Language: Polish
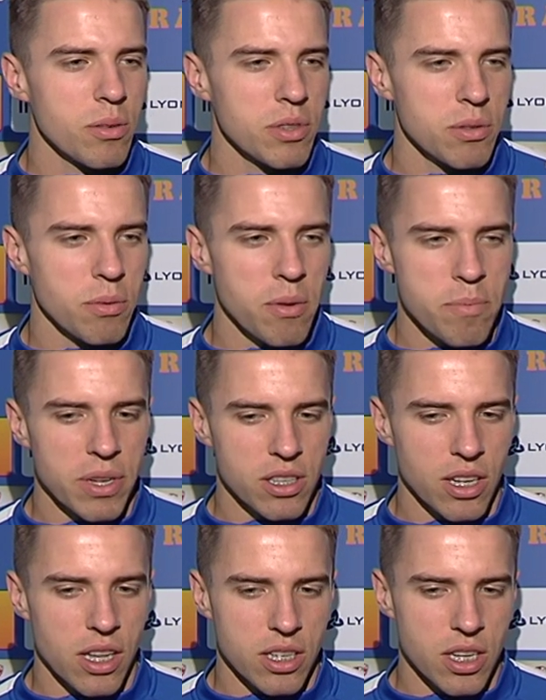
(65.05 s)
byśmy
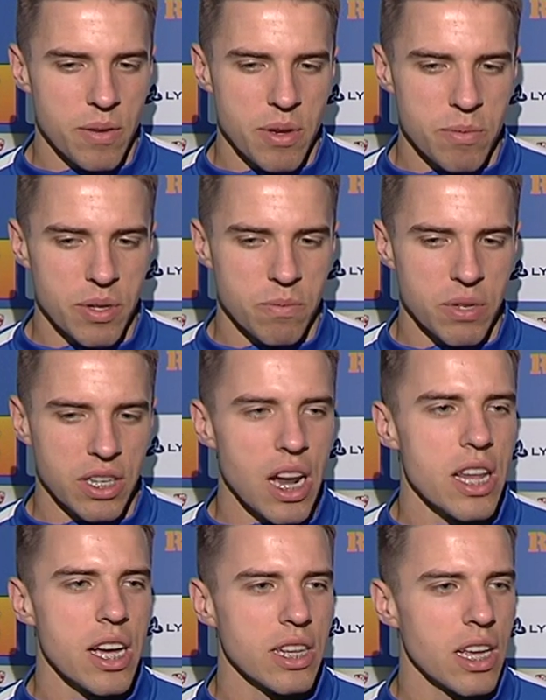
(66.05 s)
patrzyli na siebie, byśmy
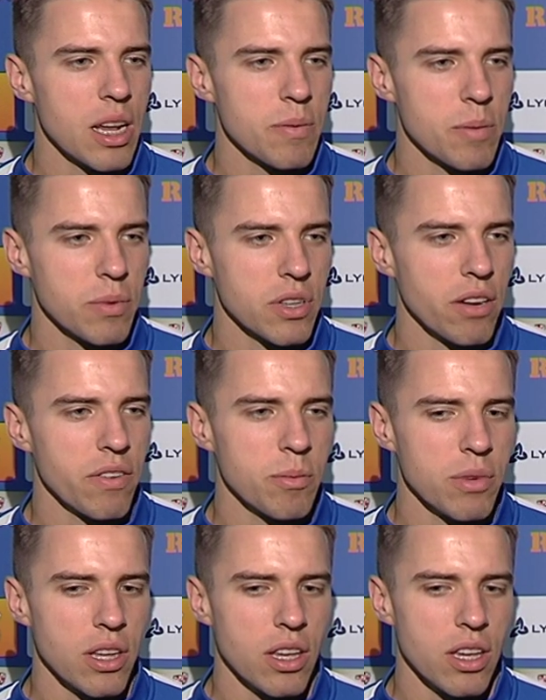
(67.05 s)
grali jak najlepiej
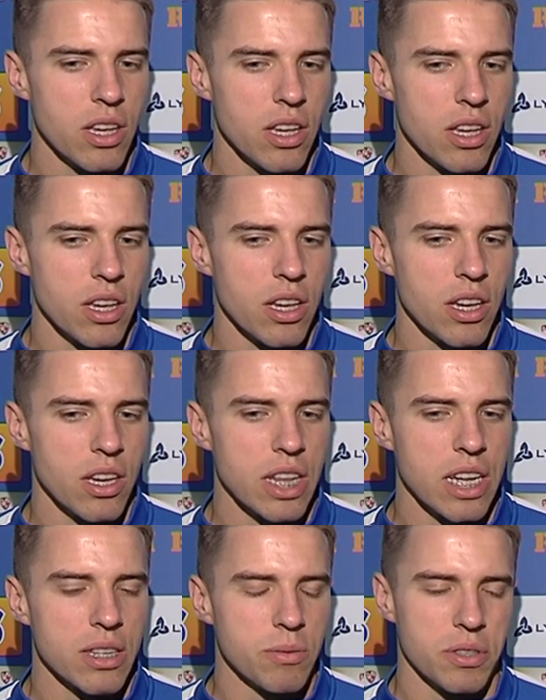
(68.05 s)
potrafimy i, i
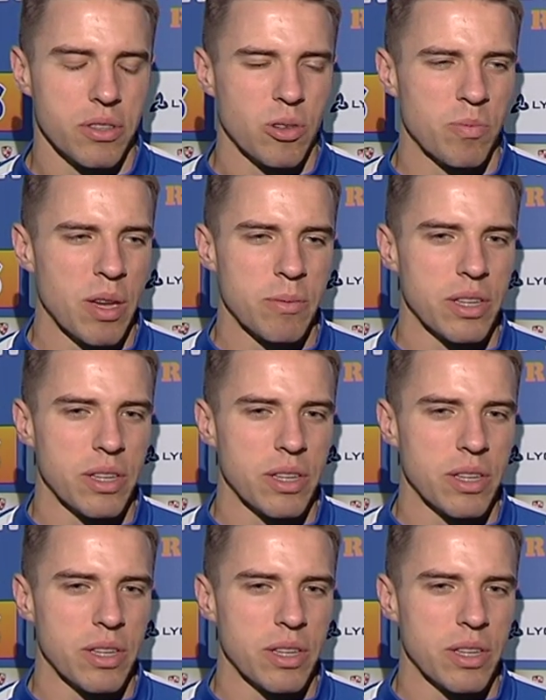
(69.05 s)
na tym się skupiamy.